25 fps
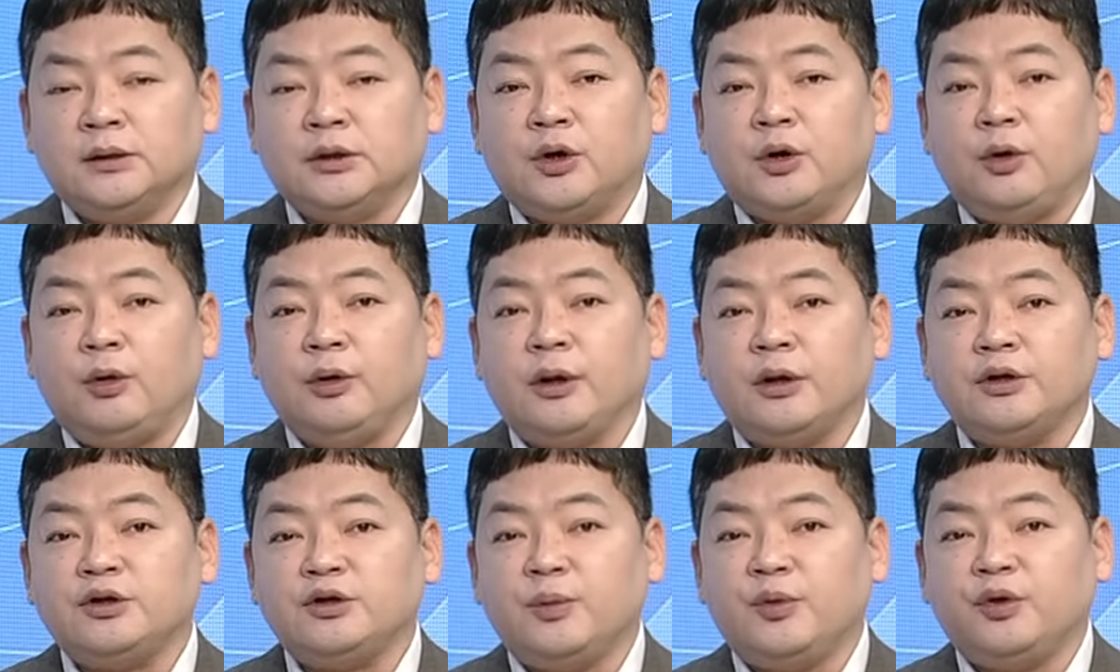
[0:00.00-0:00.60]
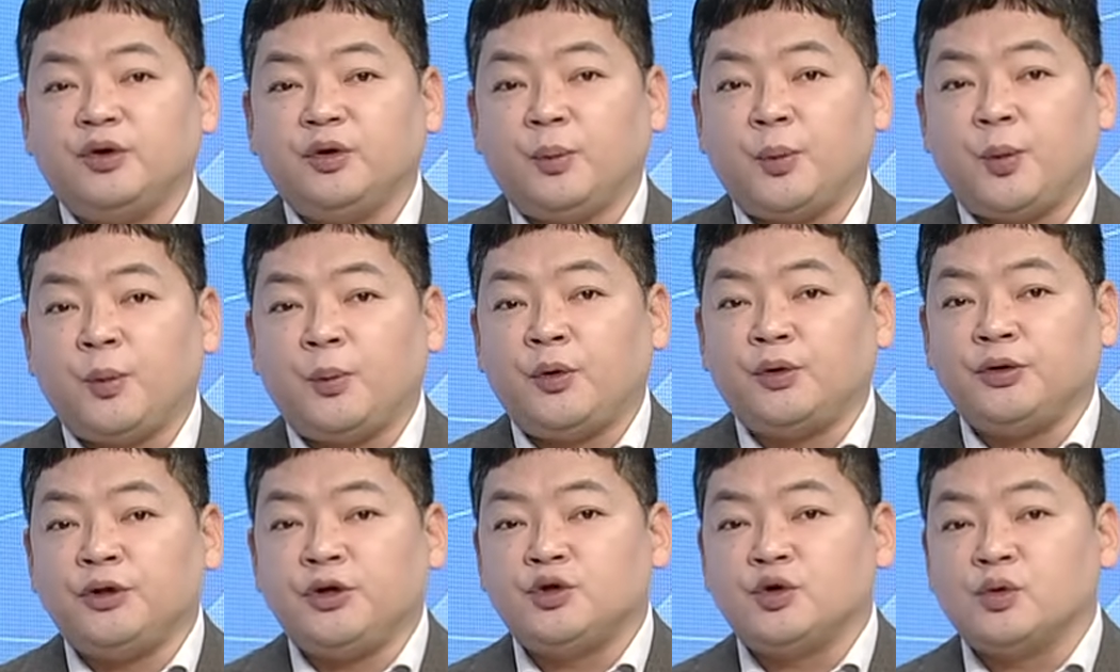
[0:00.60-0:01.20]
그런 관점에서
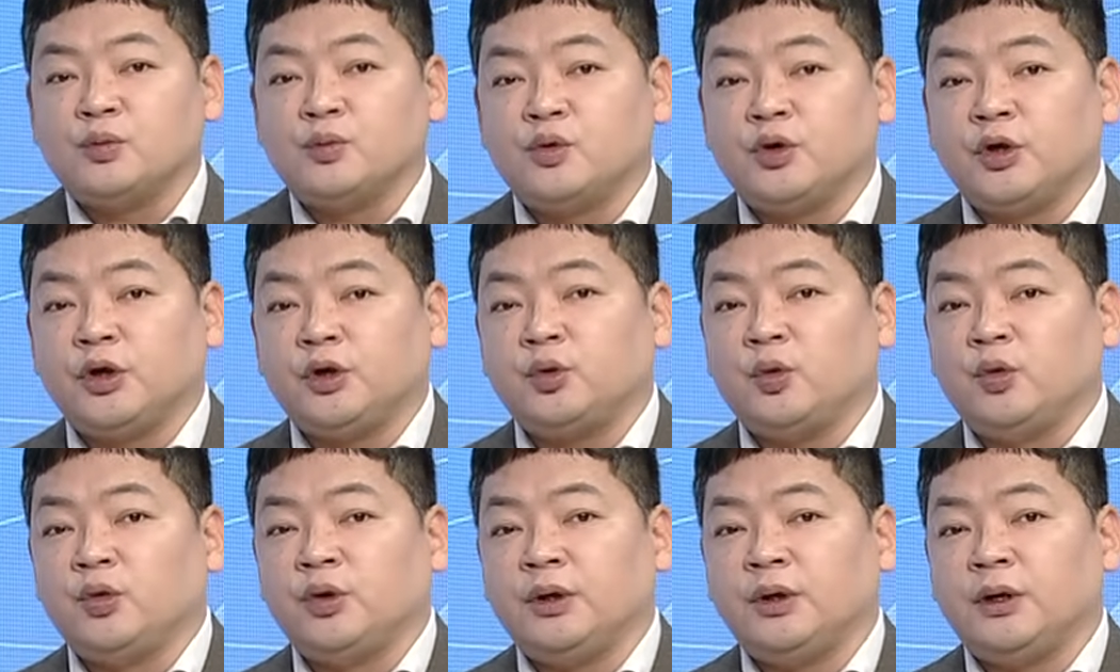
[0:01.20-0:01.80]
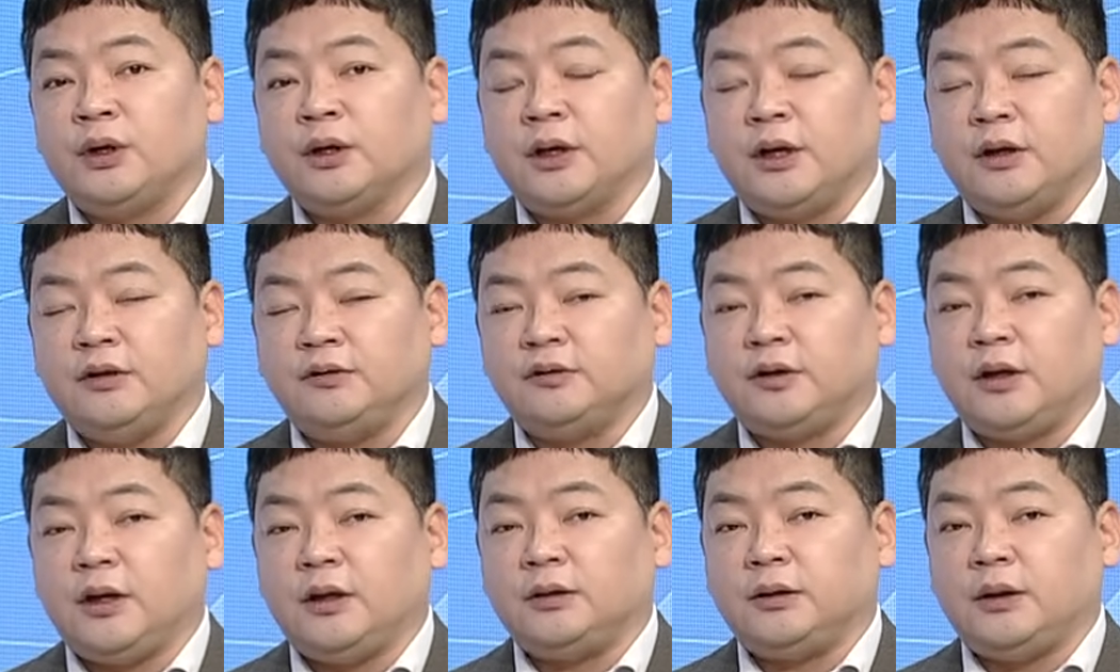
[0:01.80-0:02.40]
보면 이 종목이 동일하게
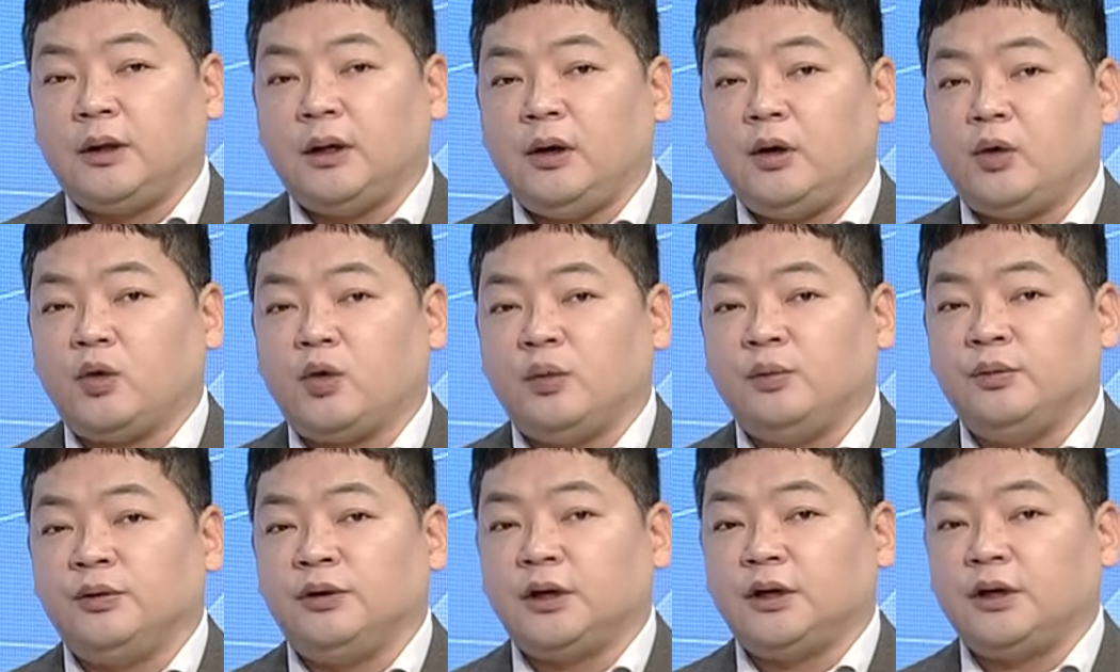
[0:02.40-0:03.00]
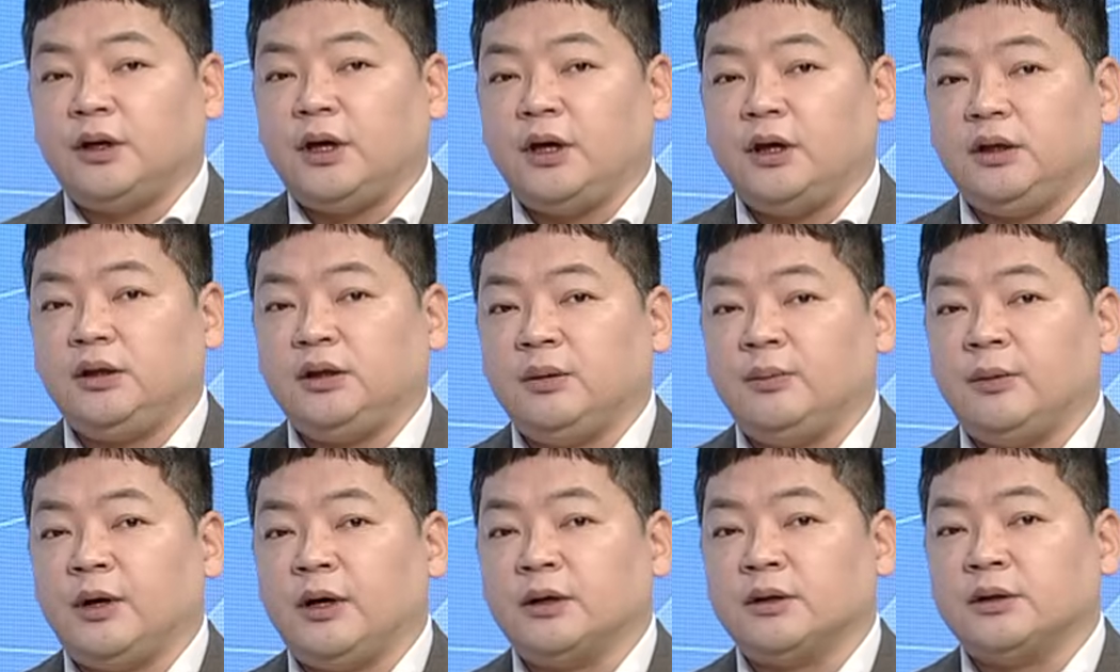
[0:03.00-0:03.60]
SK텔레콤이나
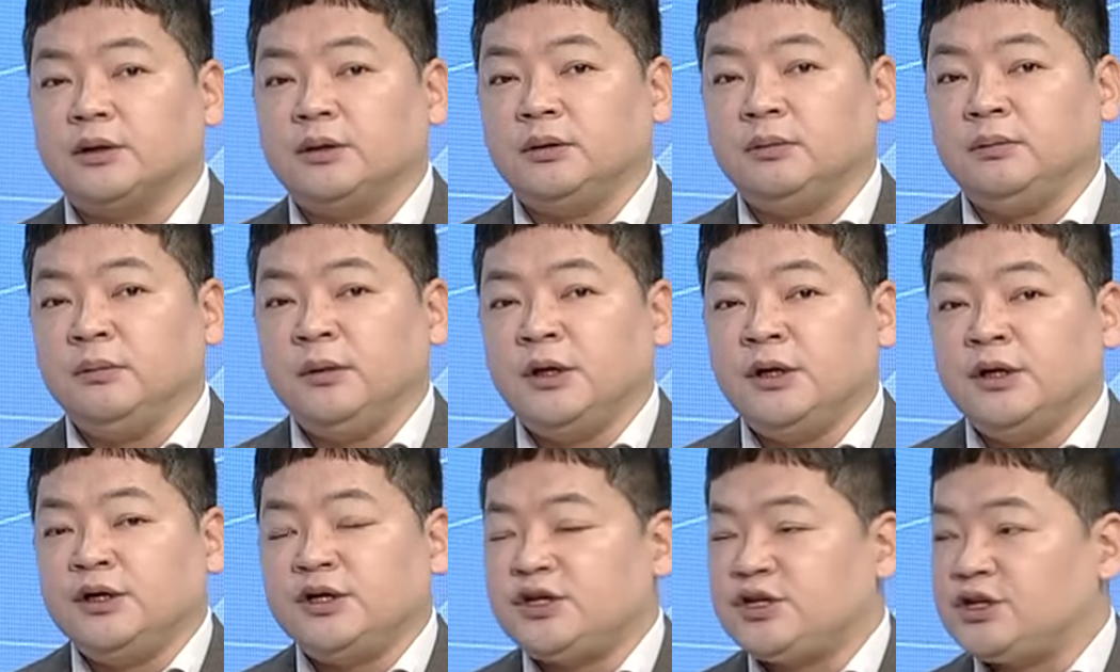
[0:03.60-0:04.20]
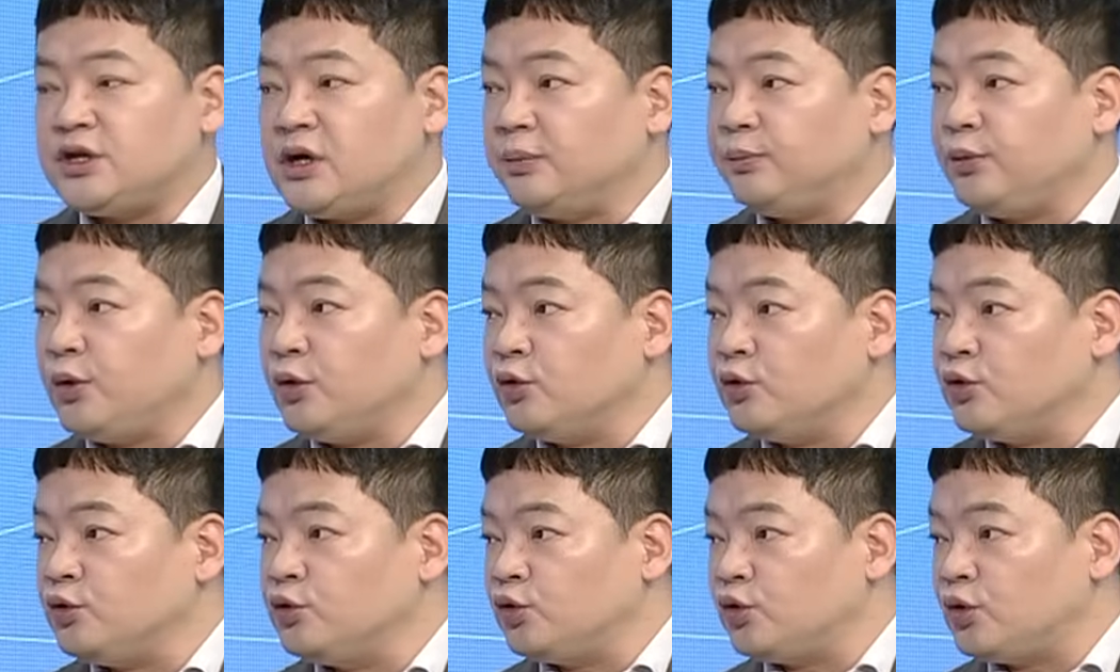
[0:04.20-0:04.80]
KT만큼 시장
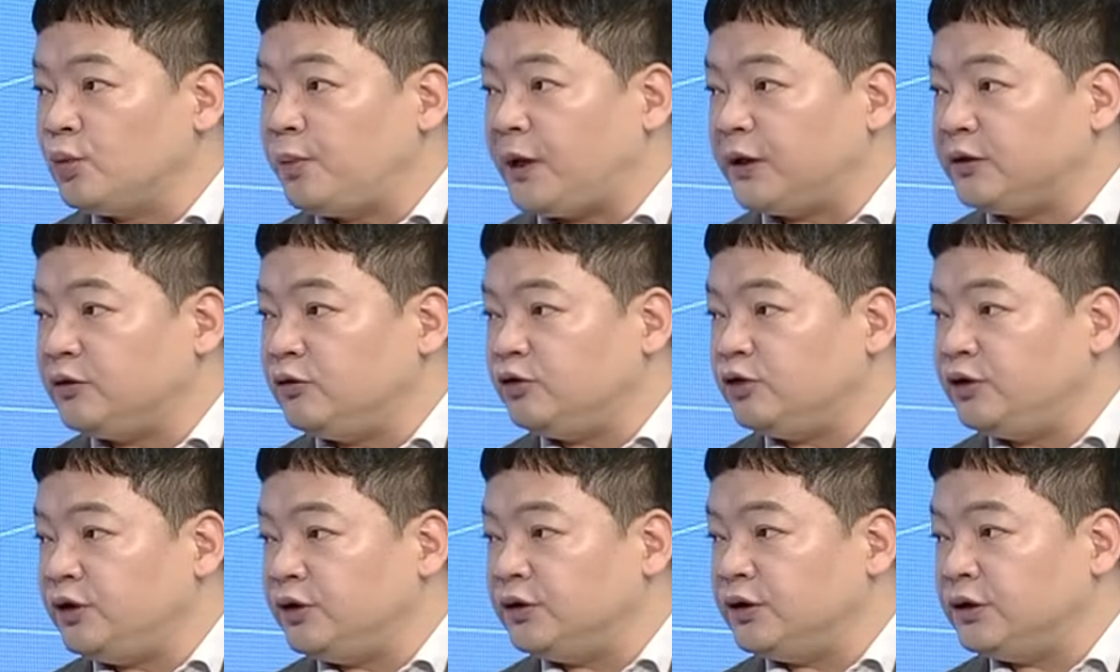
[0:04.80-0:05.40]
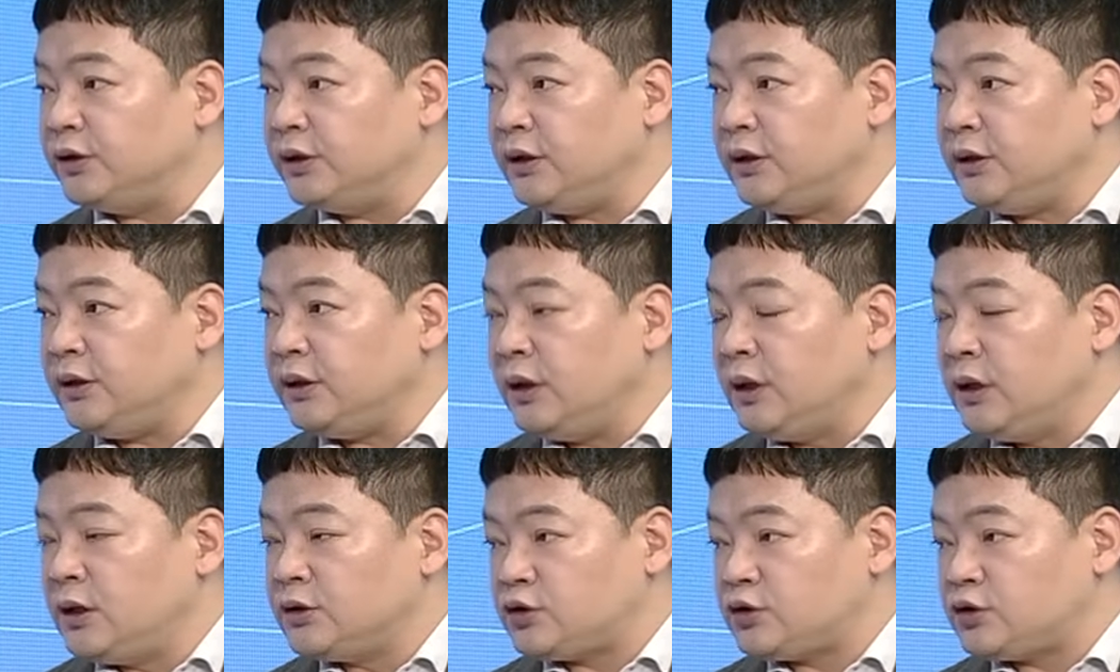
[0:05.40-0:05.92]
평균으로 받을 수 있느냐?